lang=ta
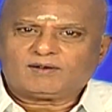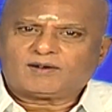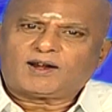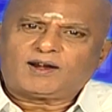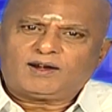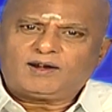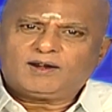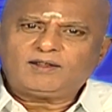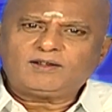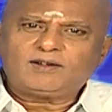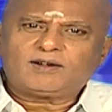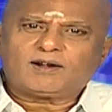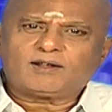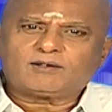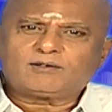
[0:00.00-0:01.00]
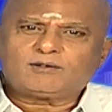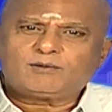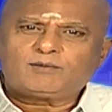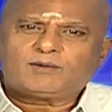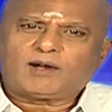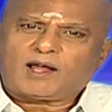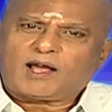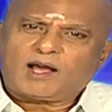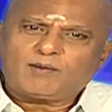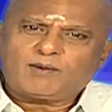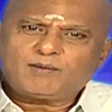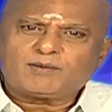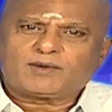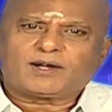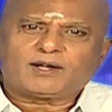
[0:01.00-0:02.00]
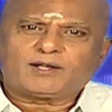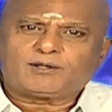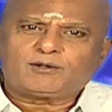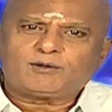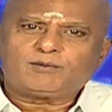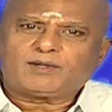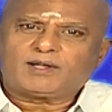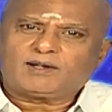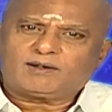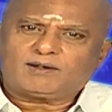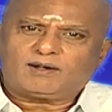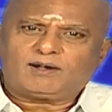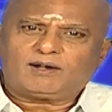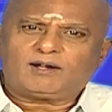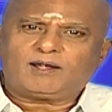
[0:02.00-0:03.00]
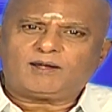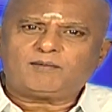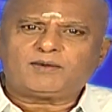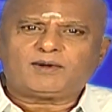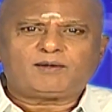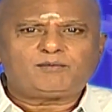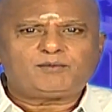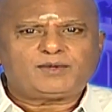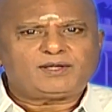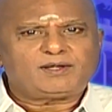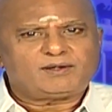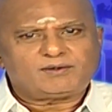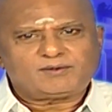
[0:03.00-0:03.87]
நல்லது நடக்கும் லாபம் கிடைக்கும் என்றெல்லாம் நம்பி